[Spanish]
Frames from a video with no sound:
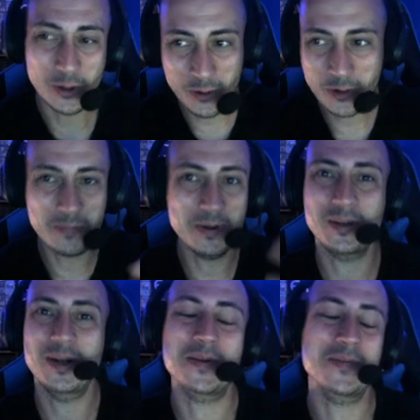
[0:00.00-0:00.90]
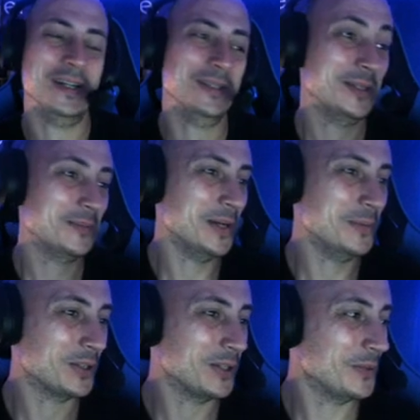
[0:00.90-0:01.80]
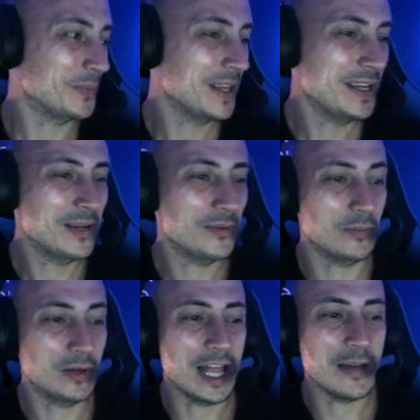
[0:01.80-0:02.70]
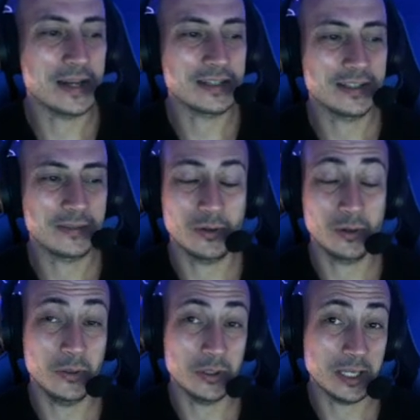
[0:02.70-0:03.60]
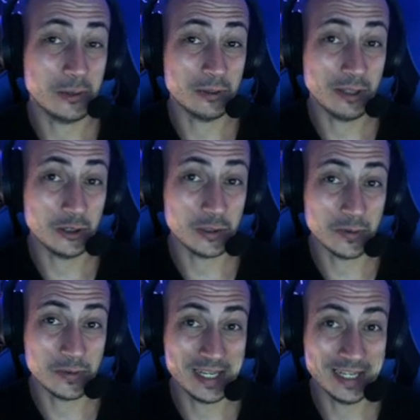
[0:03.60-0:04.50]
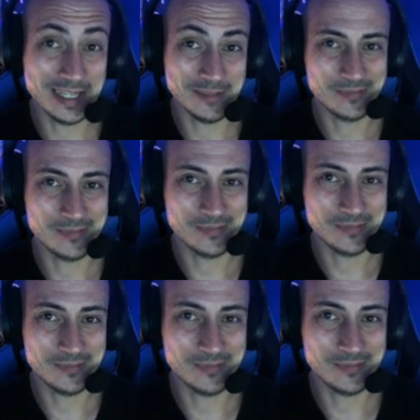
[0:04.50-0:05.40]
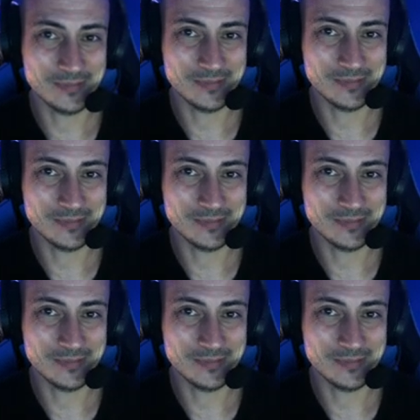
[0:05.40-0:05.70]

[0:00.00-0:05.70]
juego y pierdo la primera. Esperemos que no. Bueno, pues nada más. Espero que el vídeo os haya gustado. Nos vemos mañana. Hasta luego.